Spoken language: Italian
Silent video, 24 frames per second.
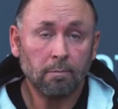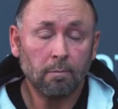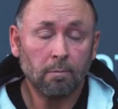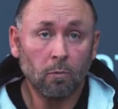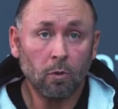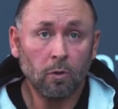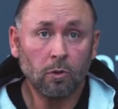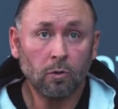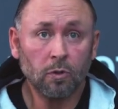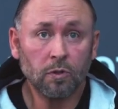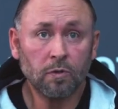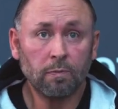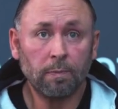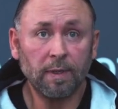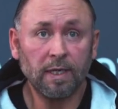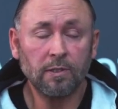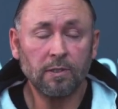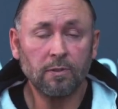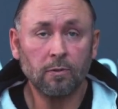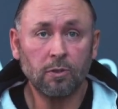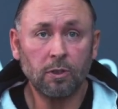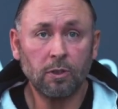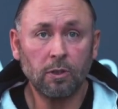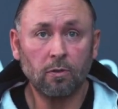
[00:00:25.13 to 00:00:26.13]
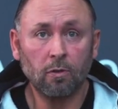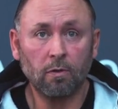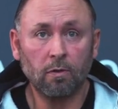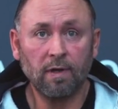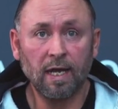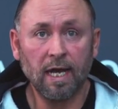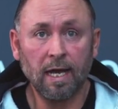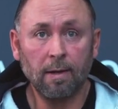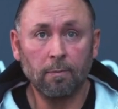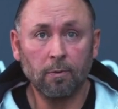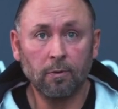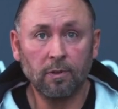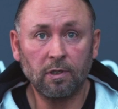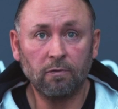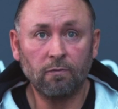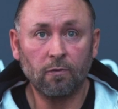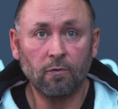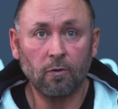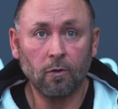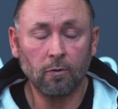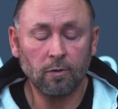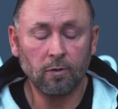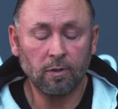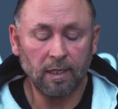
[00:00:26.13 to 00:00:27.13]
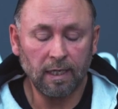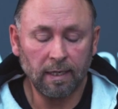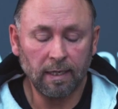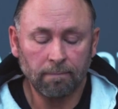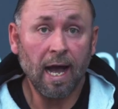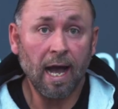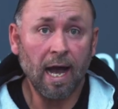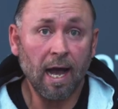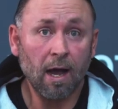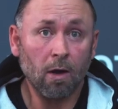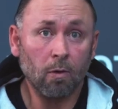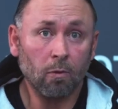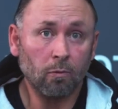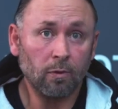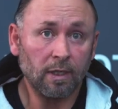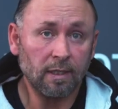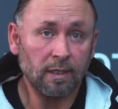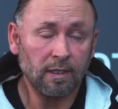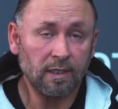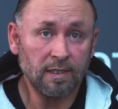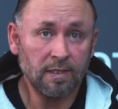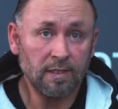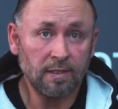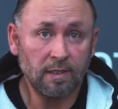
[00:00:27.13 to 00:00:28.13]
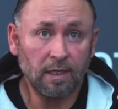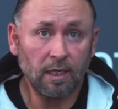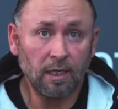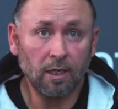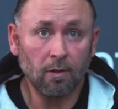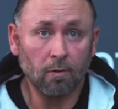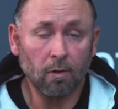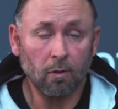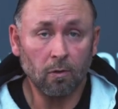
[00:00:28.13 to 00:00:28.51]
molto spesso ci troviamo di fronte a un intestino,